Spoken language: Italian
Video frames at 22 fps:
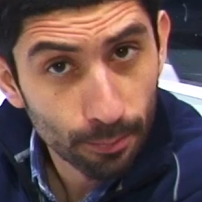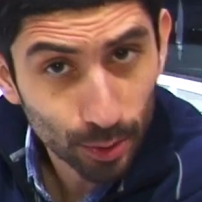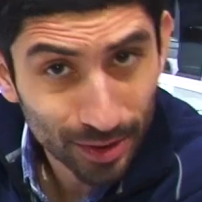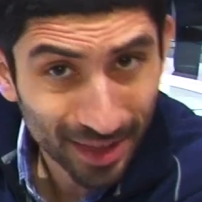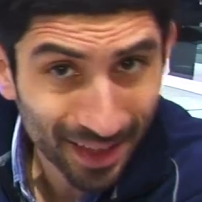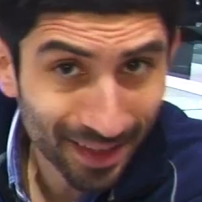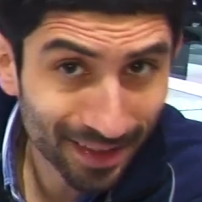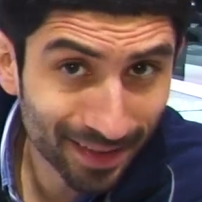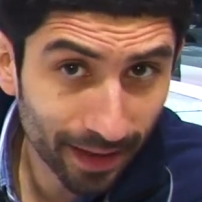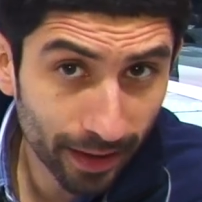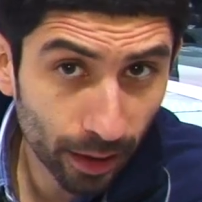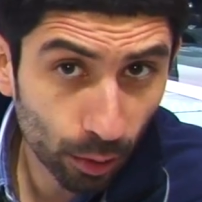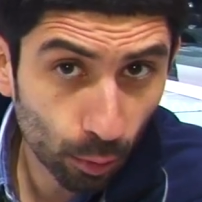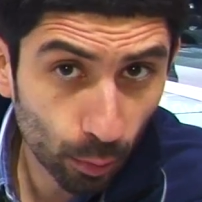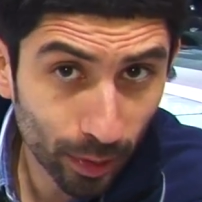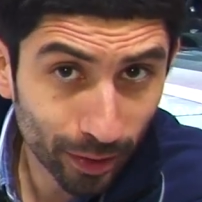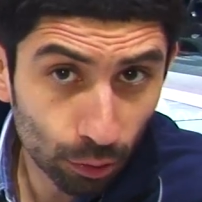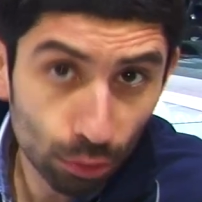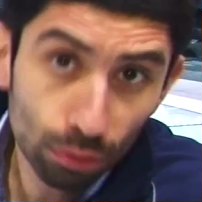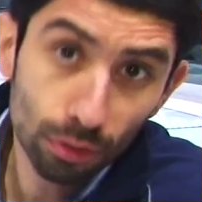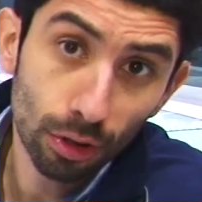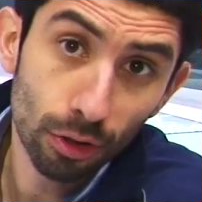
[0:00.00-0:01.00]
potrei stare qui
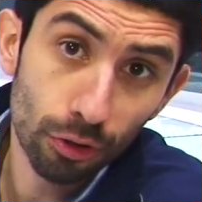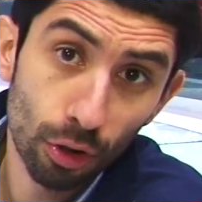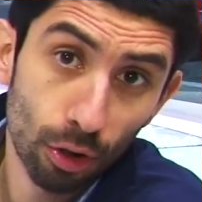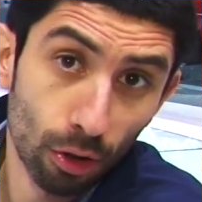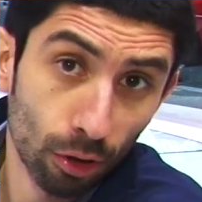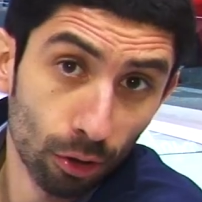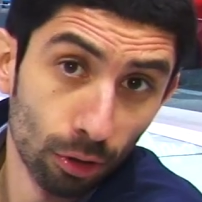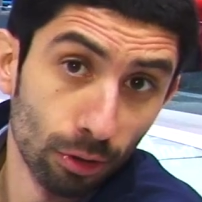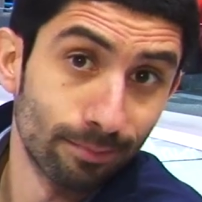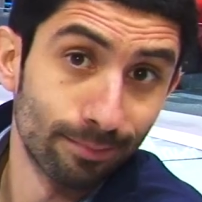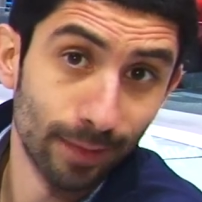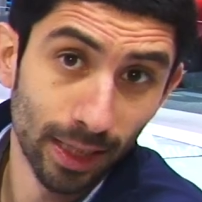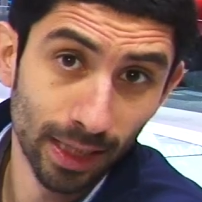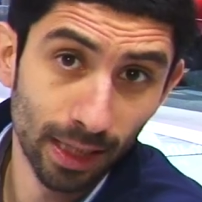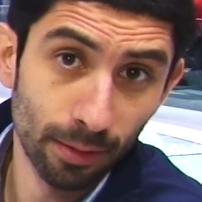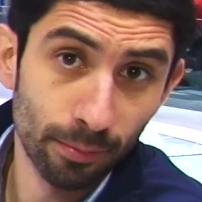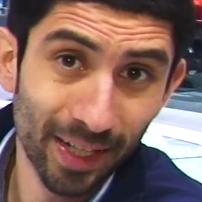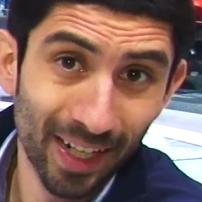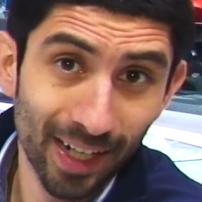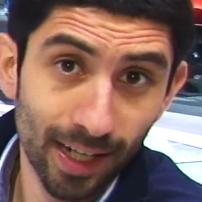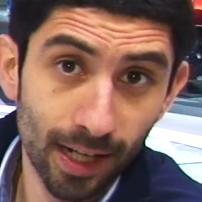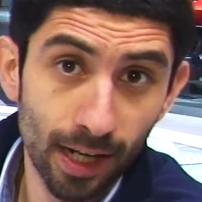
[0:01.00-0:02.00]
tutto il giorno ad
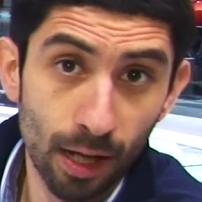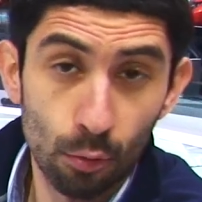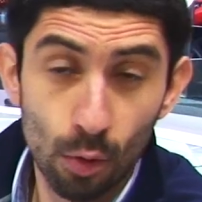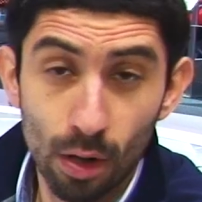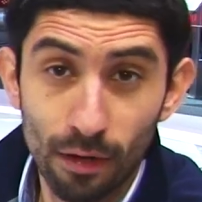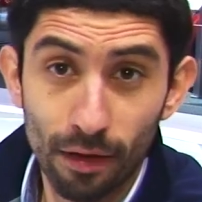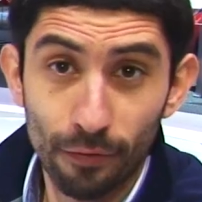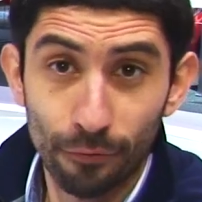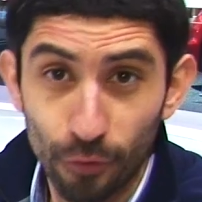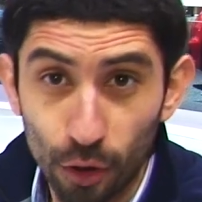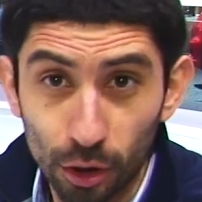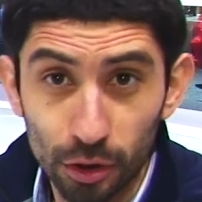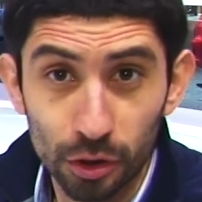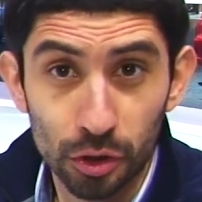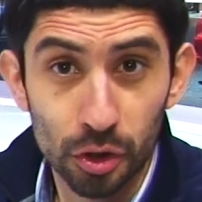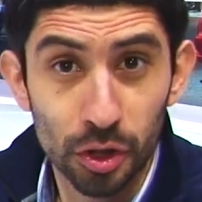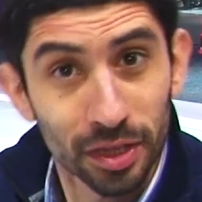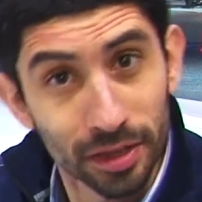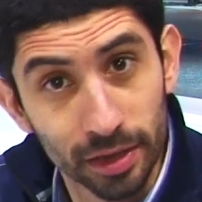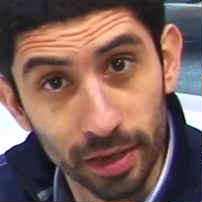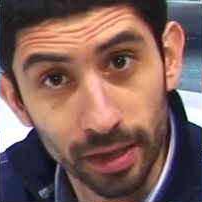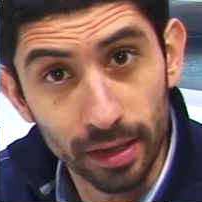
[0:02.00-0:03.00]
ammirare la nuova Ford
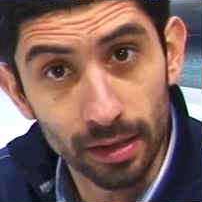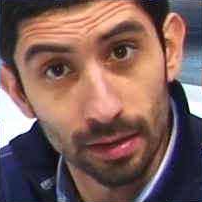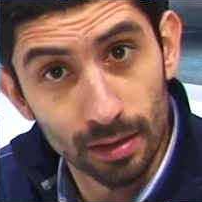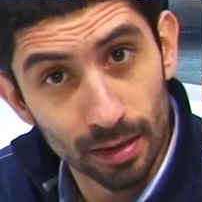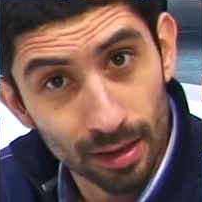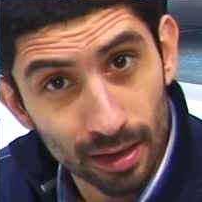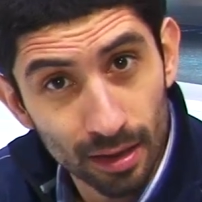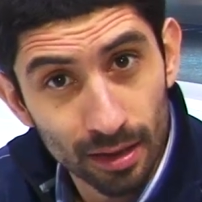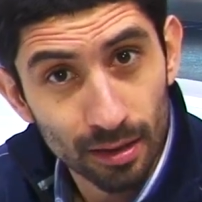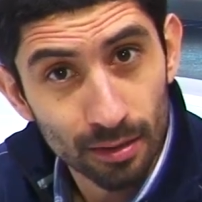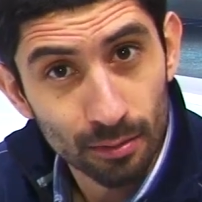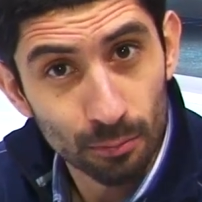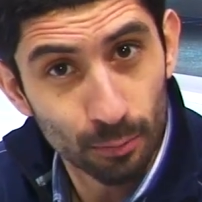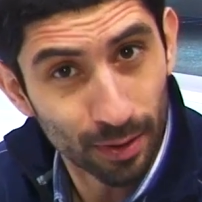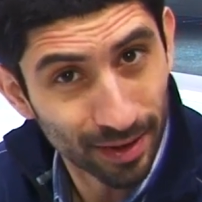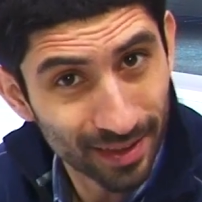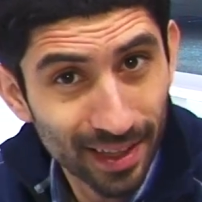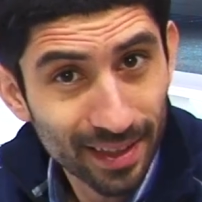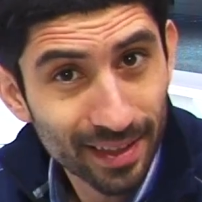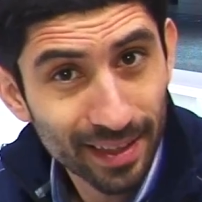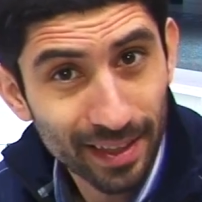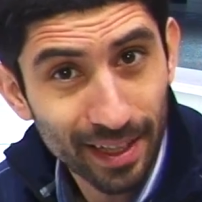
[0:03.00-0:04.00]
GT.
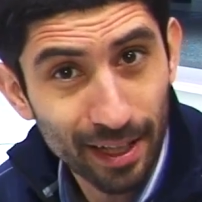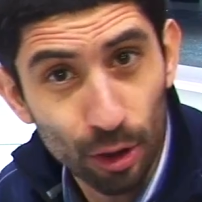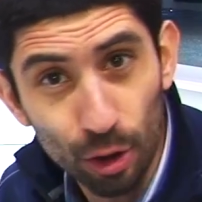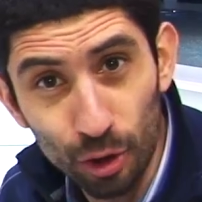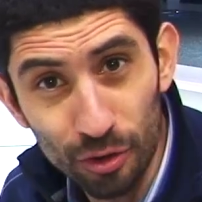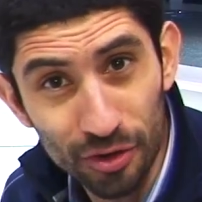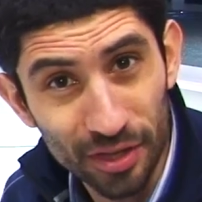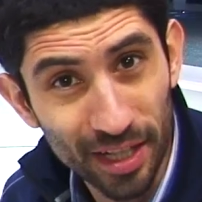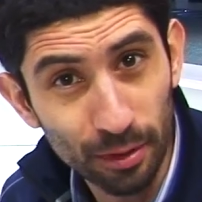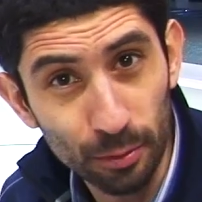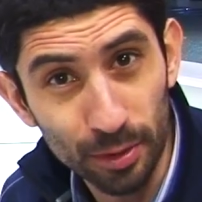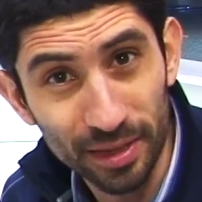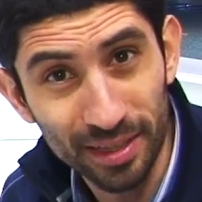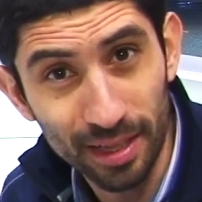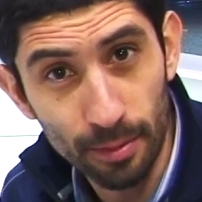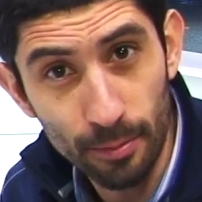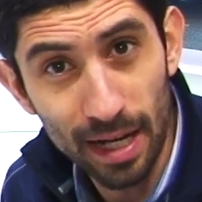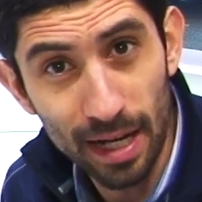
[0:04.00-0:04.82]
Guardate che cos'è questa